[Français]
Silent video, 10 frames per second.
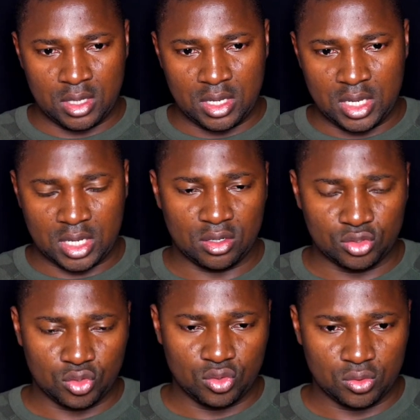Et quand
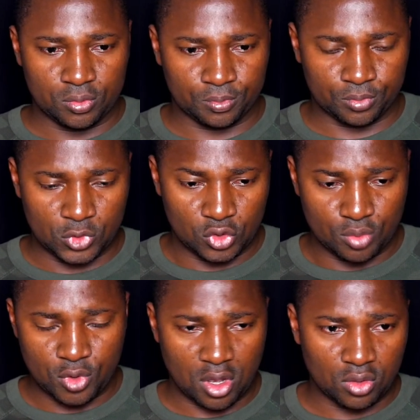je
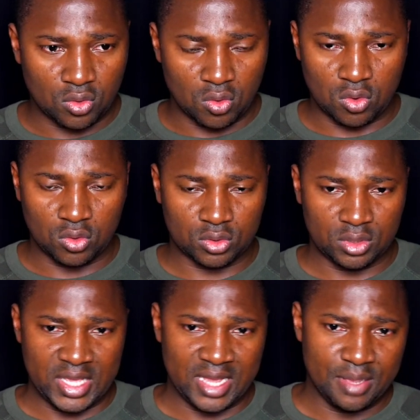me rends donc compte,
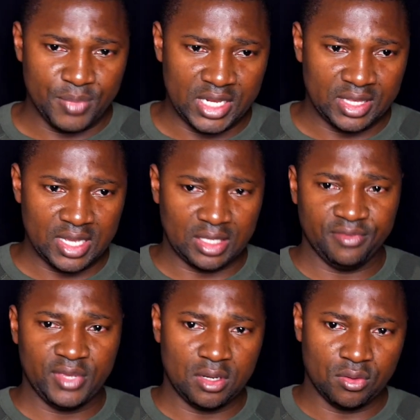il y a des militaires qui
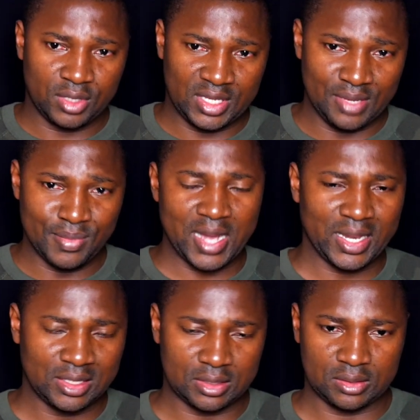viennent, qui
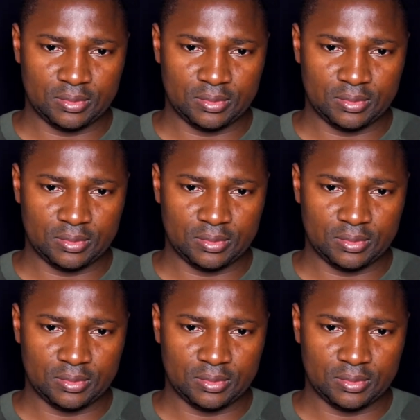m'arrêtent